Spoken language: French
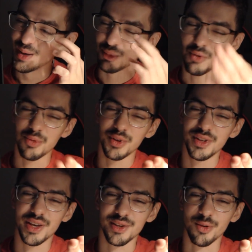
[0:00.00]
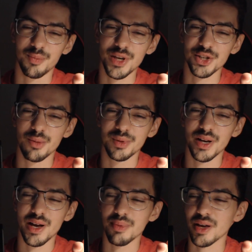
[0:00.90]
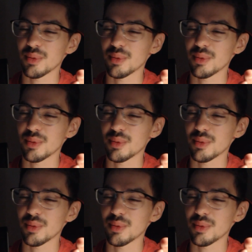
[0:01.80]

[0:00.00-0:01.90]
que vous voyez des questions de piège comme ça là après,